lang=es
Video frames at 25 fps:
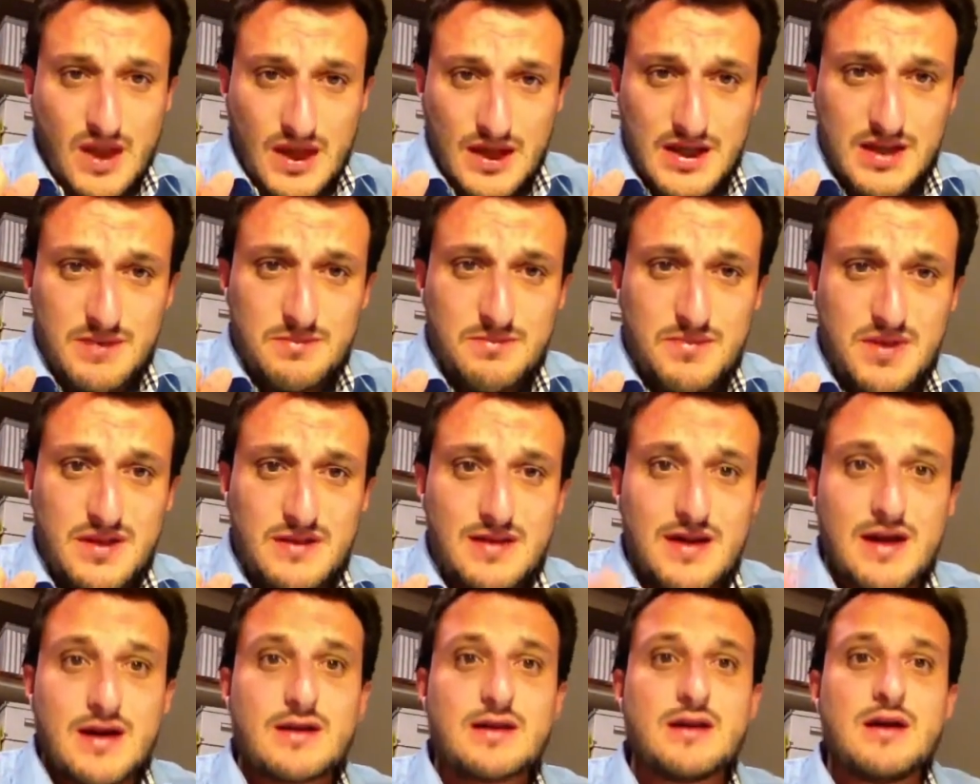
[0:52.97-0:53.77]

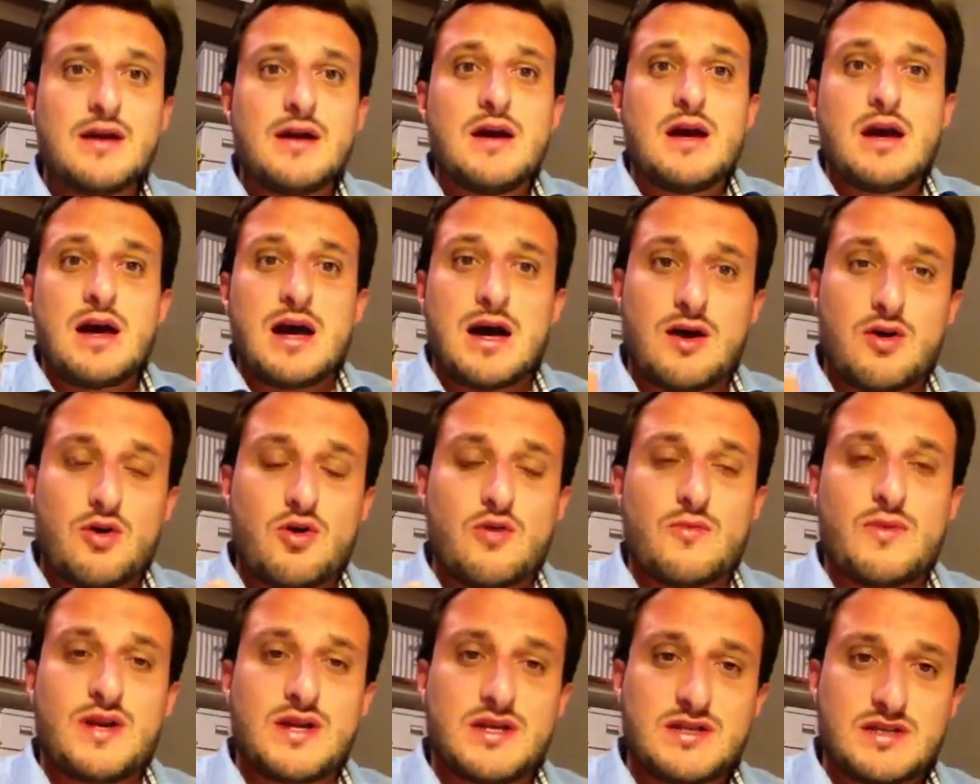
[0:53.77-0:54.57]
invitar a
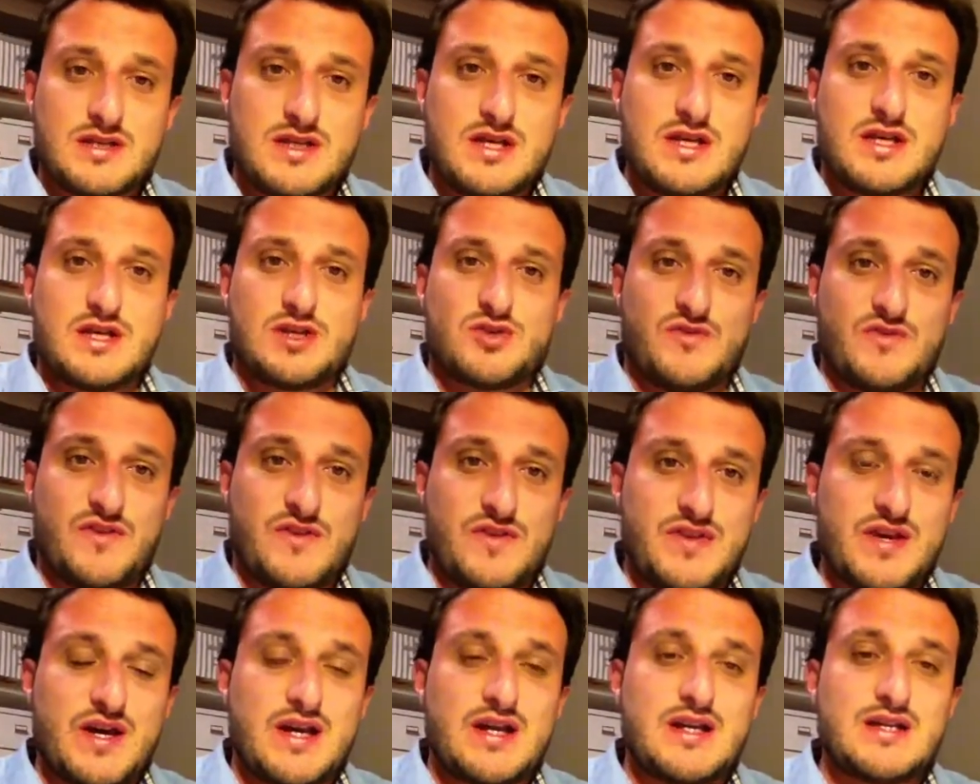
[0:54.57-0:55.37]
jóvenes guías
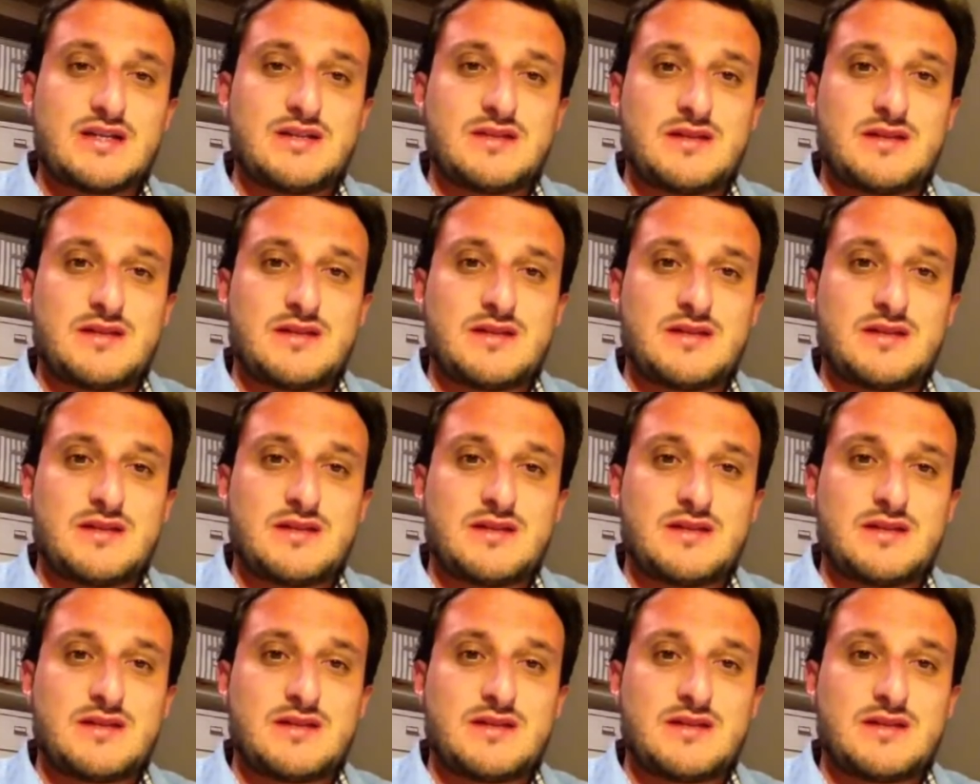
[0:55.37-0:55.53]
oficiales